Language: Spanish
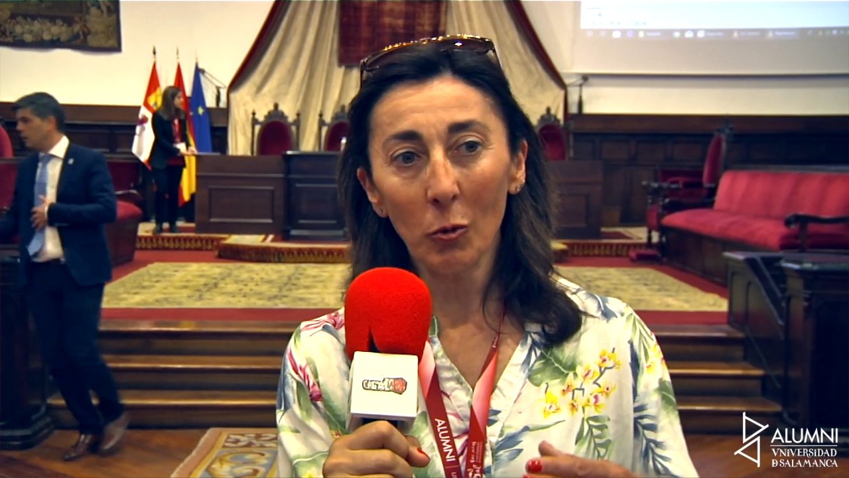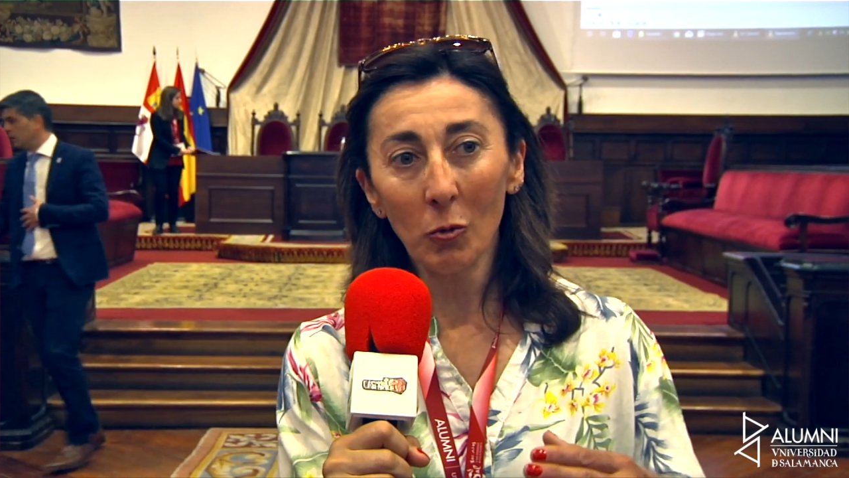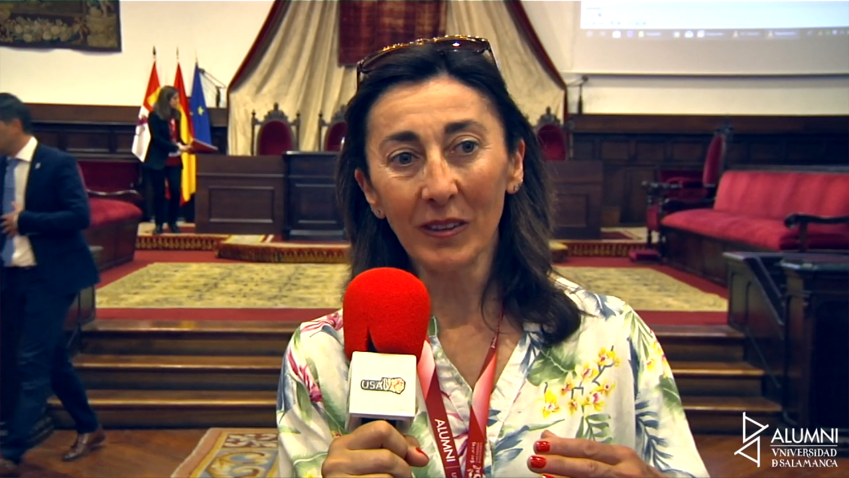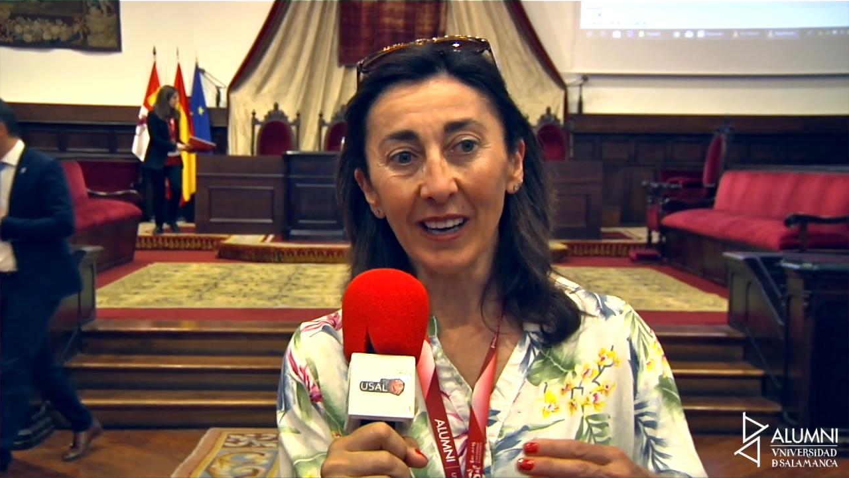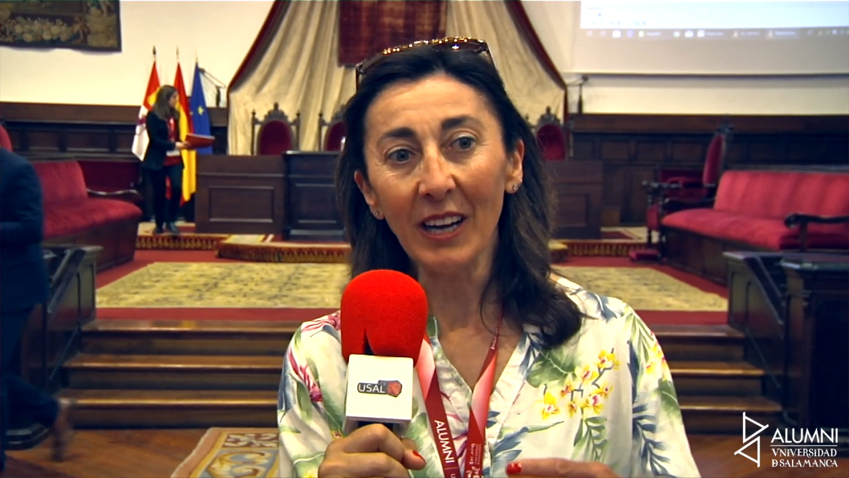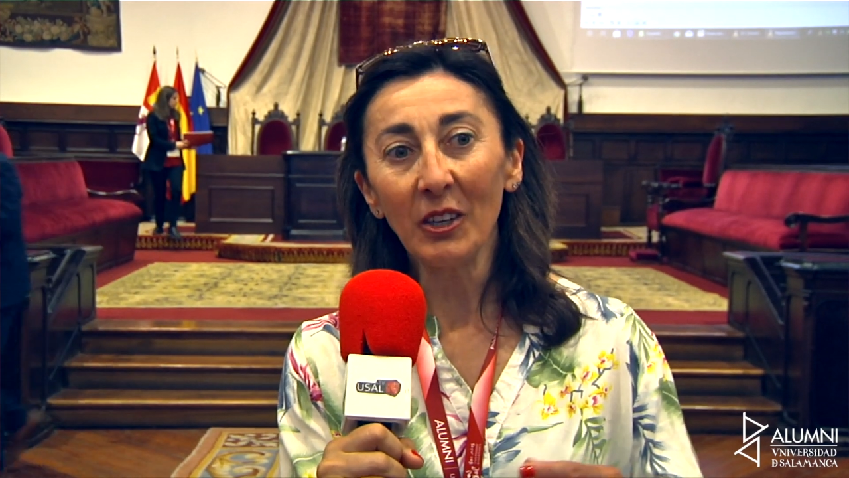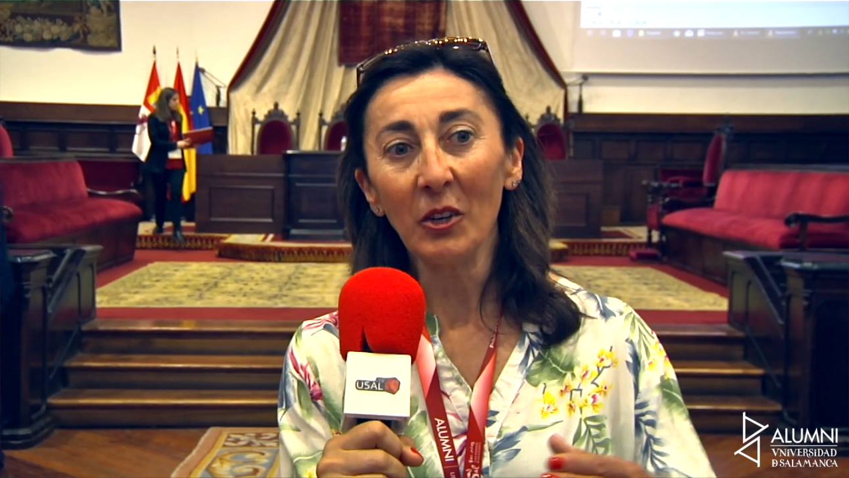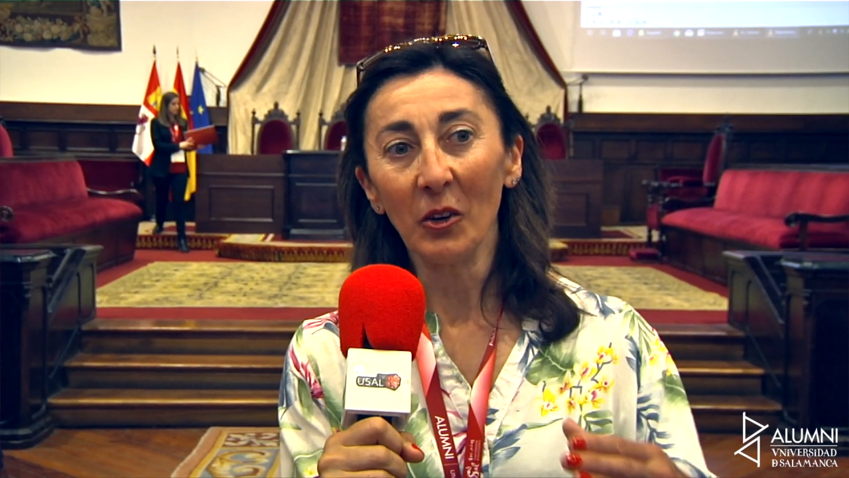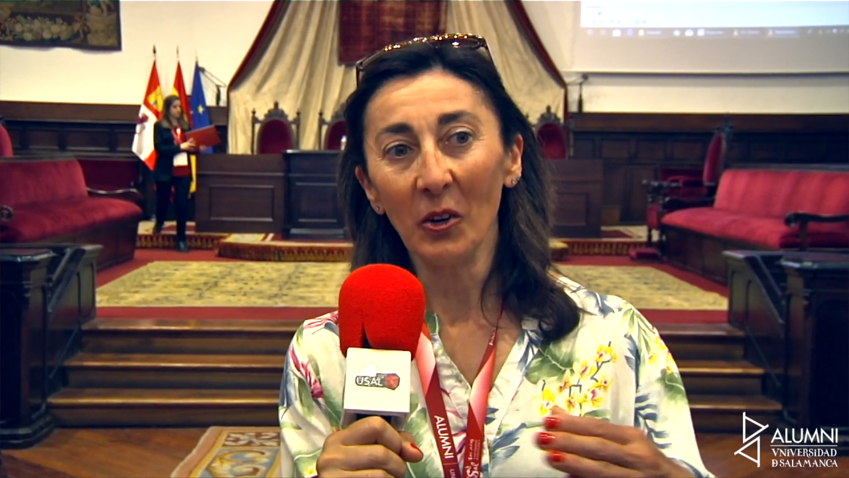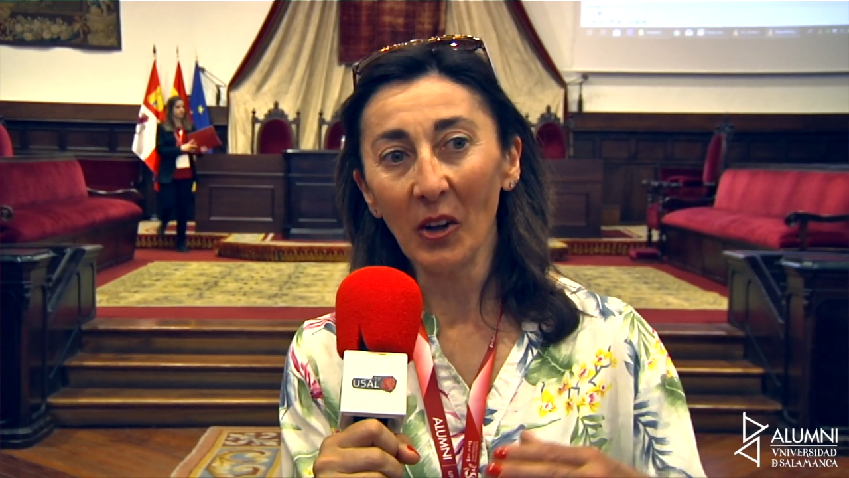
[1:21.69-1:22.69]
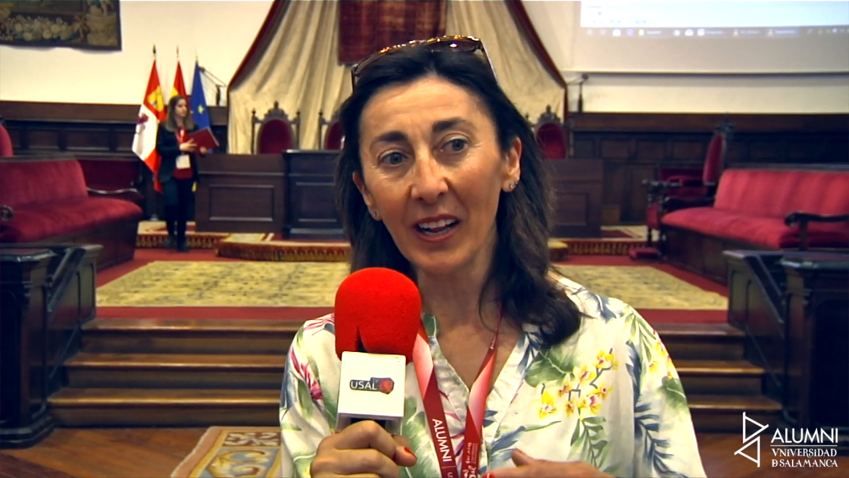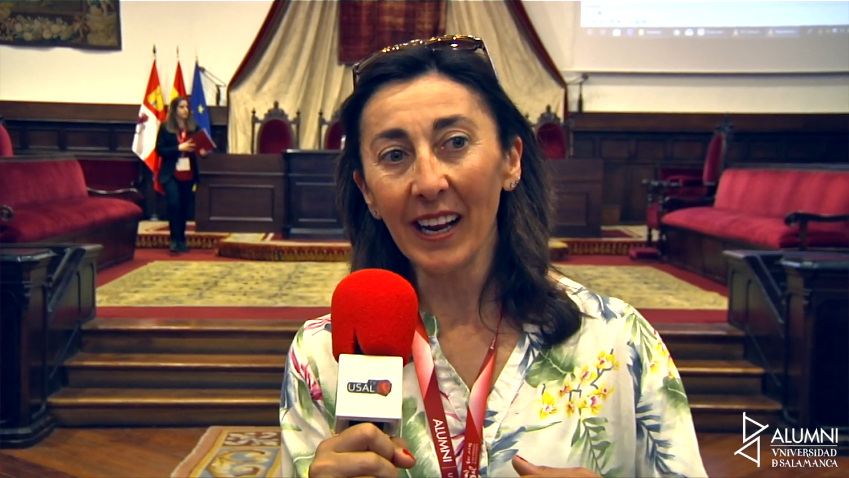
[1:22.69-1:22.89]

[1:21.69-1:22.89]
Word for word: un, tránsito, ¿no?